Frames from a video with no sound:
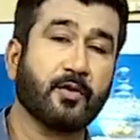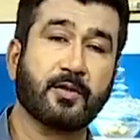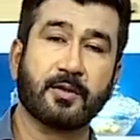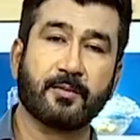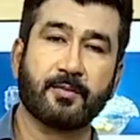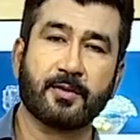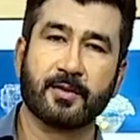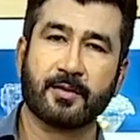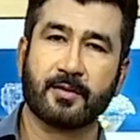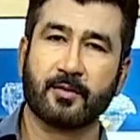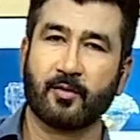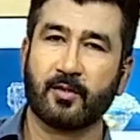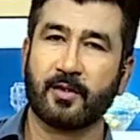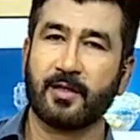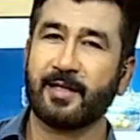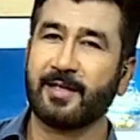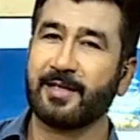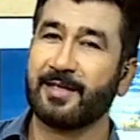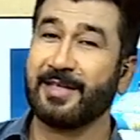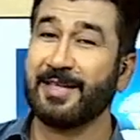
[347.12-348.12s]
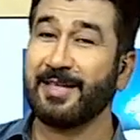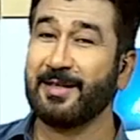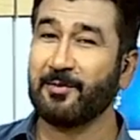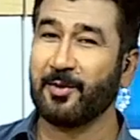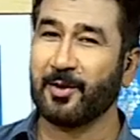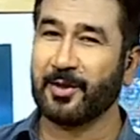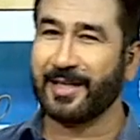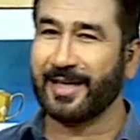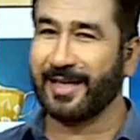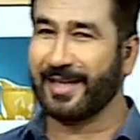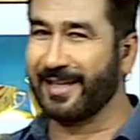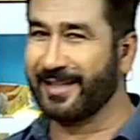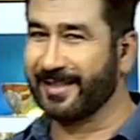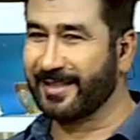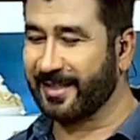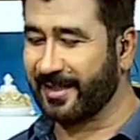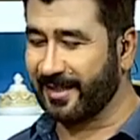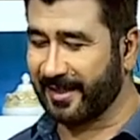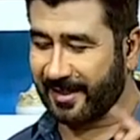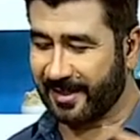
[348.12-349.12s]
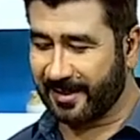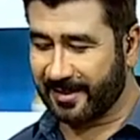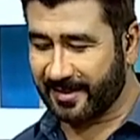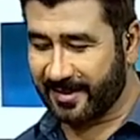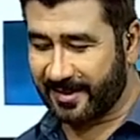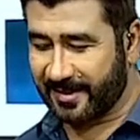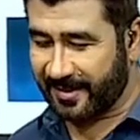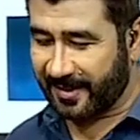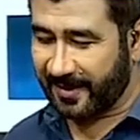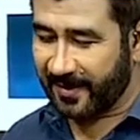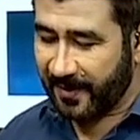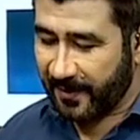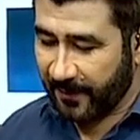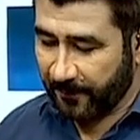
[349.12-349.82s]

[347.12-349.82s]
बहुत ज़बरदस्ती होगी लेकिन नींद बहुत आएगी इस तरह की लस्सी से